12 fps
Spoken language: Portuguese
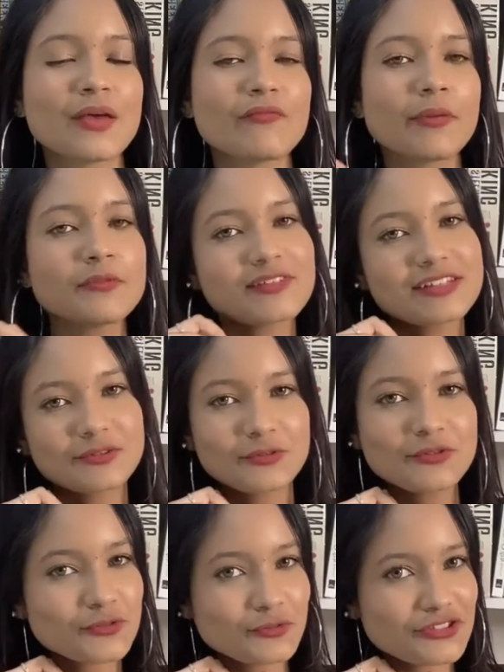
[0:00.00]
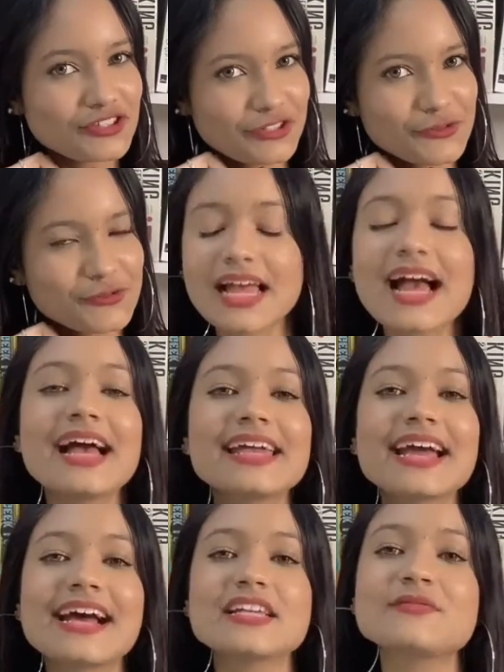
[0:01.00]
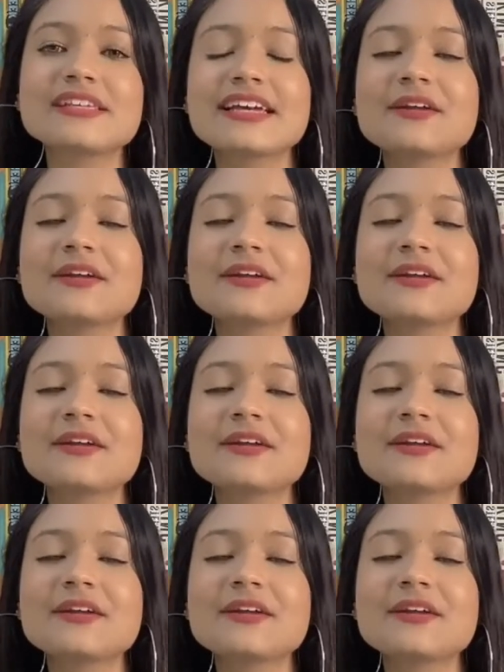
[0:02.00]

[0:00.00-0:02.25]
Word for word: Vamos fazer tudo juntinhos. Ah, e caso você queira